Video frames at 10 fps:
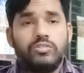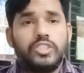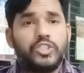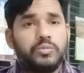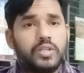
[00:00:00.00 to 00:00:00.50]

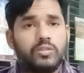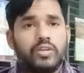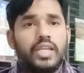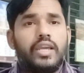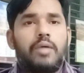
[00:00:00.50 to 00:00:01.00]
ইউটিউবার হতে
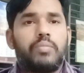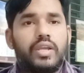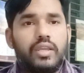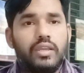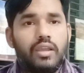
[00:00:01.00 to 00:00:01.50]
গেলে আপনাকে
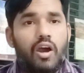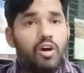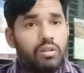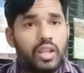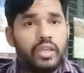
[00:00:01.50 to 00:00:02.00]

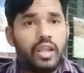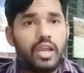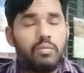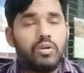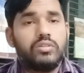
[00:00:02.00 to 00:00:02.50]
অনলাইন
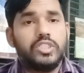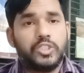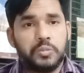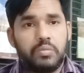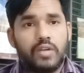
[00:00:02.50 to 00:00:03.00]
এবং ইউটিউব
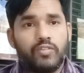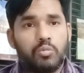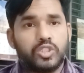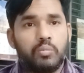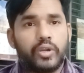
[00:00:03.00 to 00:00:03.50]
প্ল্যাটফর্ম
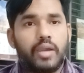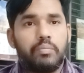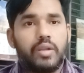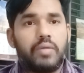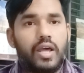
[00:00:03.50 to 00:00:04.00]
সম্পর্কে আপনার
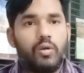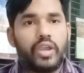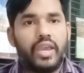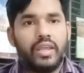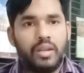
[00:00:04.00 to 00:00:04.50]
ভালো
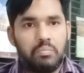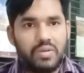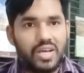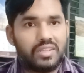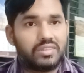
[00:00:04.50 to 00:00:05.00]
জ্ঞান বা
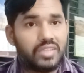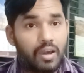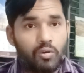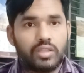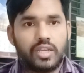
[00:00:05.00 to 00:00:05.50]

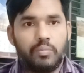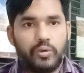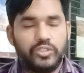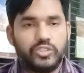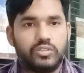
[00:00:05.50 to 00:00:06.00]
ধারণা থাকা
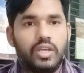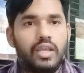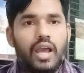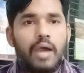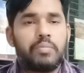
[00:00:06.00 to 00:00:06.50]
প্রয়োজন
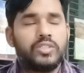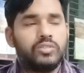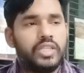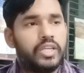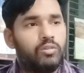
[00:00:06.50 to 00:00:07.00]
আপনার যদি
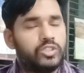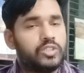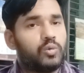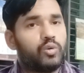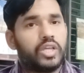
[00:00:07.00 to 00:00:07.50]
এগুলো যদি
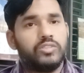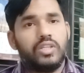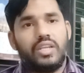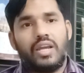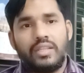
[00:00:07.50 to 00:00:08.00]
কোনোটাই যদি
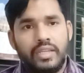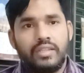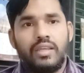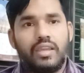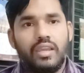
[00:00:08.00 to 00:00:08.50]
না থেকে
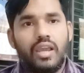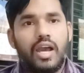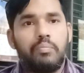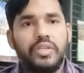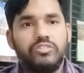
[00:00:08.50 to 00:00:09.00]
থাকে
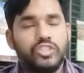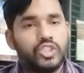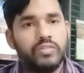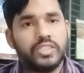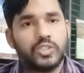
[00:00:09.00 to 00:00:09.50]
আপনি
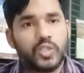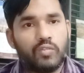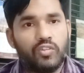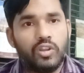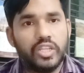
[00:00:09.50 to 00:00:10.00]
ইউটিউবে একজন
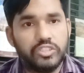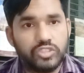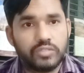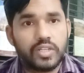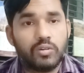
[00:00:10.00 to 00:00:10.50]
সফল
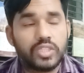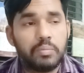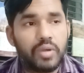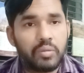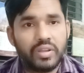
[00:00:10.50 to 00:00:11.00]
ইউটিউবার হতে
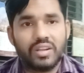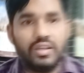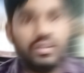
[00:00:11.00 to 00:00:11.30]
পারবেন না